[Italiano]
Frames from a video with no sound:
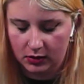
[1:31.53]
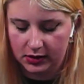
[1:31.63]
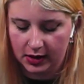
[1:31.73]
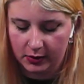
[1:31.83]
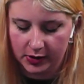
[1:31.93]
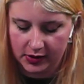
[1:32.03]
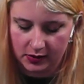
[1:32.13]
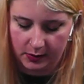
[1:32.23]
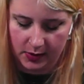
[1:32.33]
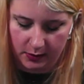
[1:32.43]
Oltre a
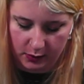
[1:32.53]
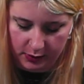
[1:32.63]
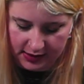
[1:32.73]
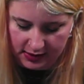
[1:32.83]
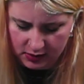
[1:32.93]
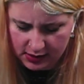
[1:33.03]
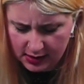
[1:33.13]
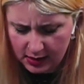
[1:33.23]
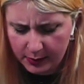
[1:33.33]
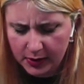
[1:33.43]
questo abbiamo questa sorta
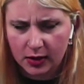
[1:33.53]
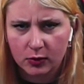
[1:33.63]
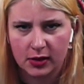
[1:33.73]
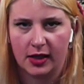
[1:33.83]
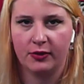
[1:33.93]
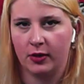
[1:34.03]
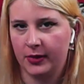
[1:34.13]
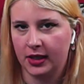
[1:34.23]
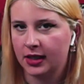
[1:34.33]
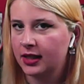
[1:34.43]
di capigliatura
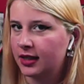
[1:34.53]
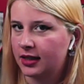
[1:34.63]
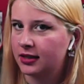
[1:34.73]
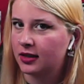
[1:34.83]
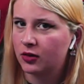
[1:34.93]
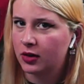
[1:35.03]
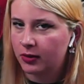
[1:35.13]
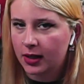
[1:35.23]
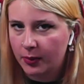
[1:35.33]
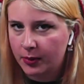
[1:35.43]
afroamericana che in realtà non è
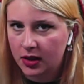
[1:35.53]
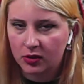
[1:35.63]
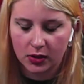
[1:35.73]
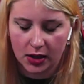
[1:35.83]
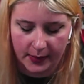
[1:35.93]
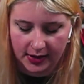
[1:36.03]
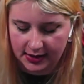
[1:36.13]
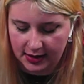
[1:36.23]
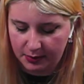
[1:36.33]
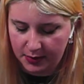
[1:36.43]
una capigliatura ma
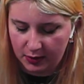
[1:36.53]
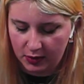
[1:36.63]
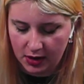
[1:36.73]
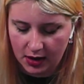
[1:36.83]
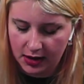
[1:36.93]
sarebbero